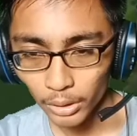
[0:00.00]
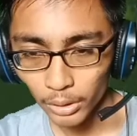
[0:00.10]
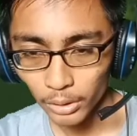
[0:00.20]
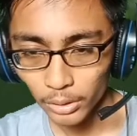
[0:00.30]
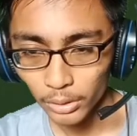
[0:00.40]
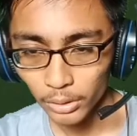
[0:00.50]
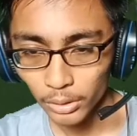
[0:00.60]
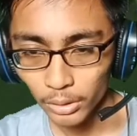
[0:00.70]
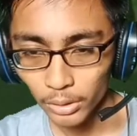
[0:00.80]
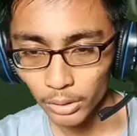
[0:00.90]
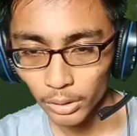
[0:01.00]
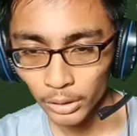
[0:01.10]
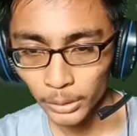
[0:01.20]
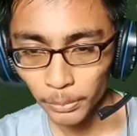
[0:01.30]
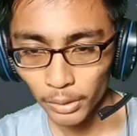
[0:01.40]
ya uh,
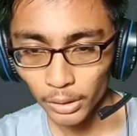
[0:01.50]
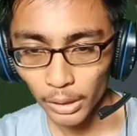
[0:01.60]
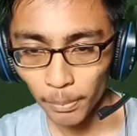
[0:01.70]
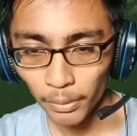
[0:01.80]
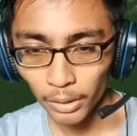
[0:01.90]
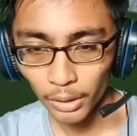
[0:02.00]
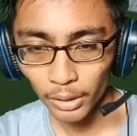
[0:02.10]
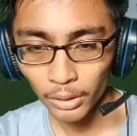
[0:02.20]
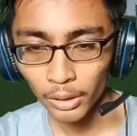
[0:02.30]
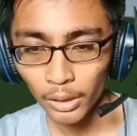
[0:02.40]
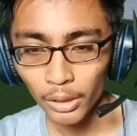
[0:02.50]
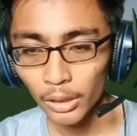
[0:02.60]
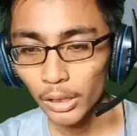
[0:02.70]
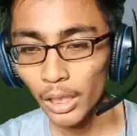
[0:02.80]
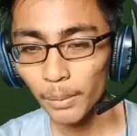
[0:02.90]
chapternya kapan karena kan
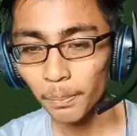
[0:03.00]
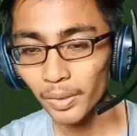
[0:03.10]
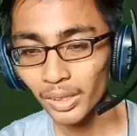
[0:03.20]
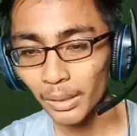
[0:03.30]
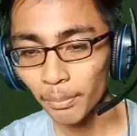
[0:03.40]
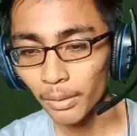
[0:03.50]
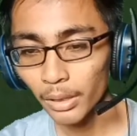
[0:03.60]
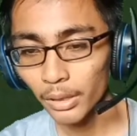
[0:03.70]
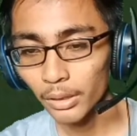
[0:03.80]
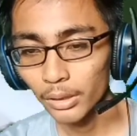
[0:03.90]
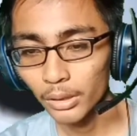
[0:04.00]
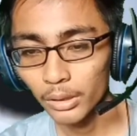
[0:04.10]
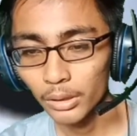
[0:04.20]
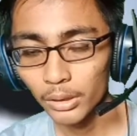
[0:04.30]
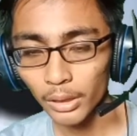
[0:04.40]
dari pertama
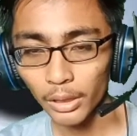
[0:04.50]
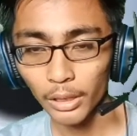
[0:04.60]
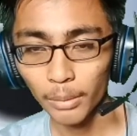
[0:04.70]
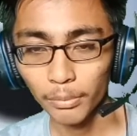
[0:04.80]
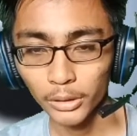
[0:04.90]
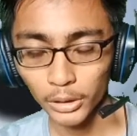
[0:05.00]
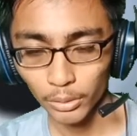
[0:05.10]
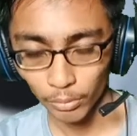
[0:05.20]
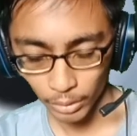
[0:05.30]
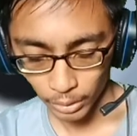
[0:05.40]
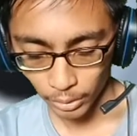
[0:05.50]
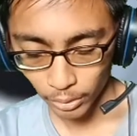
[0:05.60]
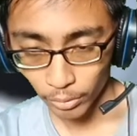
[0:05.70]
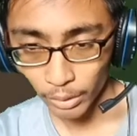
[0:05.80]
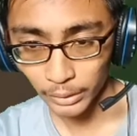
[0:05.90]
uh, ini kan ada missing
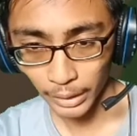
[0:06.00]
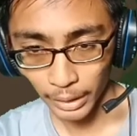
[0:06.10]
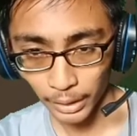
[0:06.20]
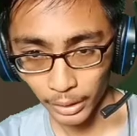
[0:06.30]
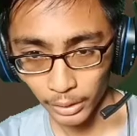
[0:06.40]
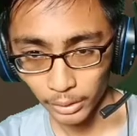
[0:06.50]
ada Sarah ya